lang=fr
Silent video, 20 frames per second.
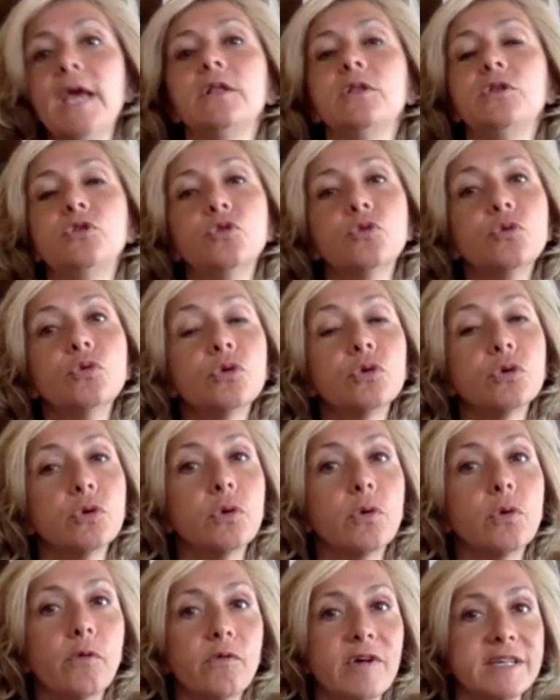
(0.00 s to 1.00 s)
Donc,
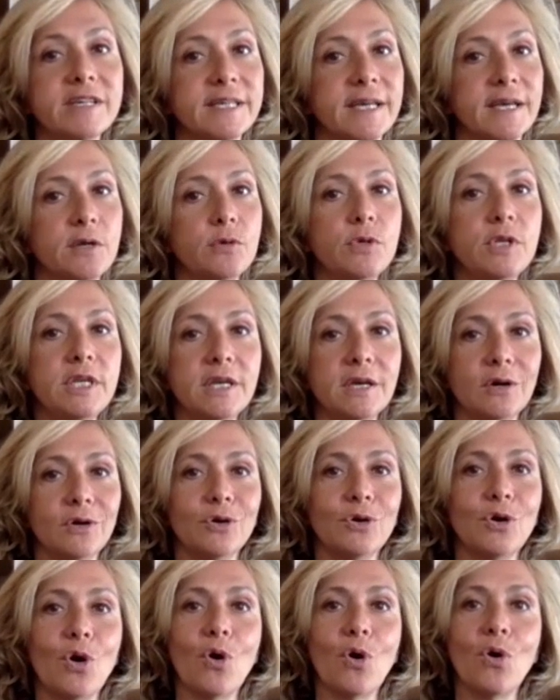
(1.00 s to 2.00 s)
on va se réunir
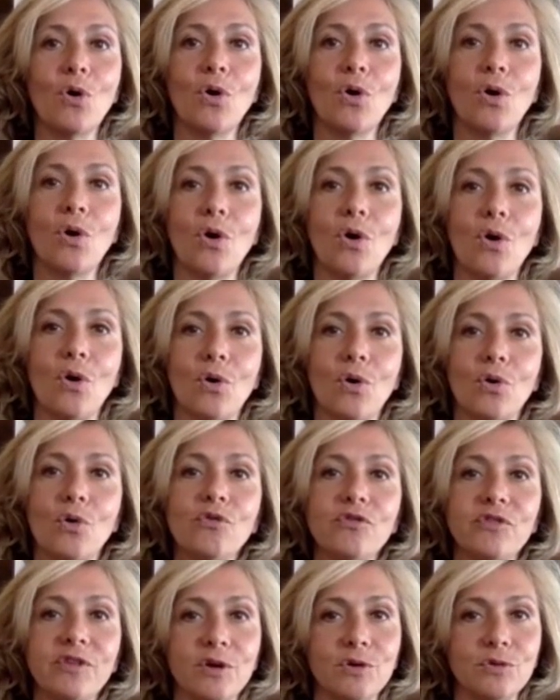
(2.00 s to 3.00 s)
en, en
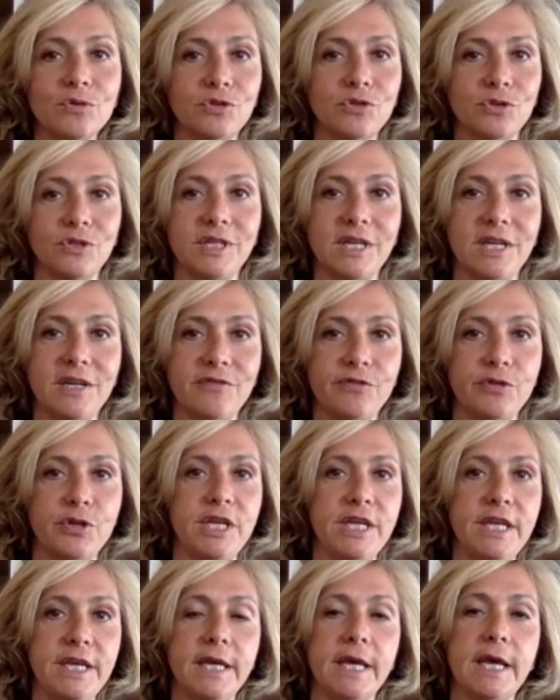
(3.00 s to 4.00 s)
conférence
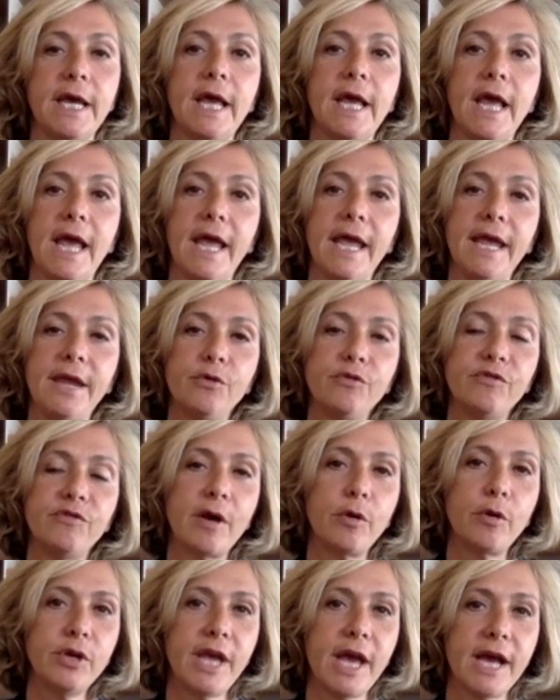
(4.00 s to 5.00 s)
téléphonique et on va
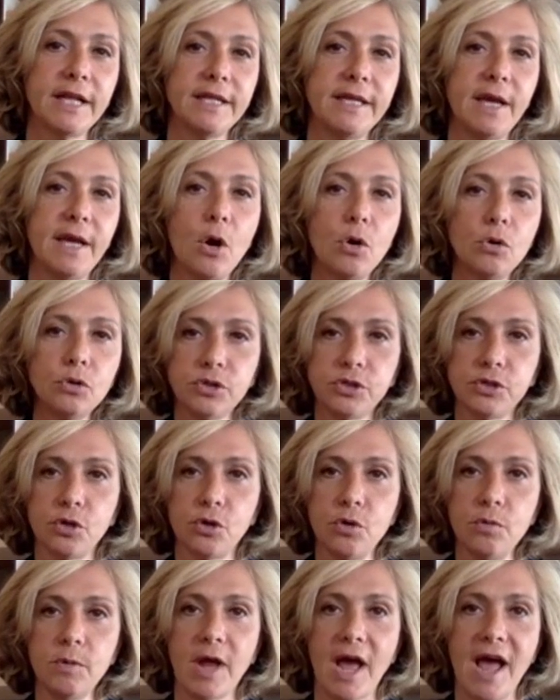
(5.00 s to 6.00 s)
regarder
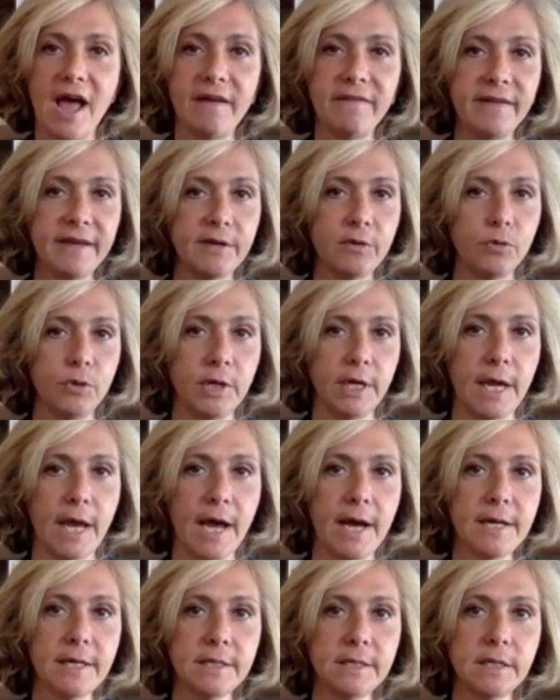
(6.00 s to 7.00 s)
ensemble, avec une
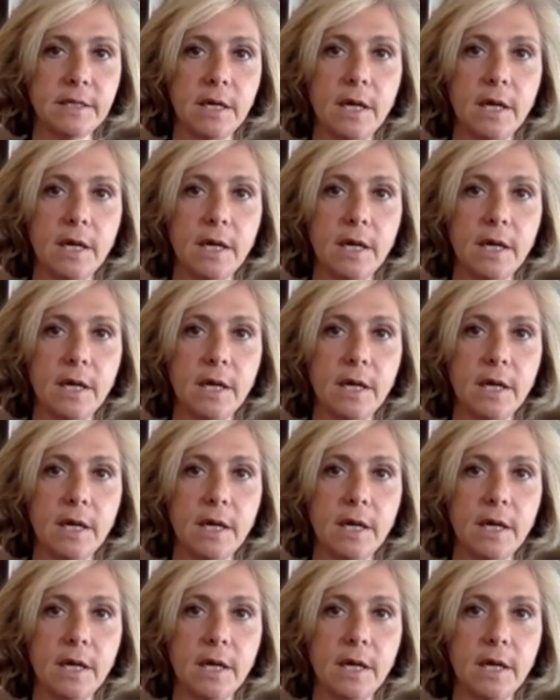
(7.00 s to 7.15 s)
carte,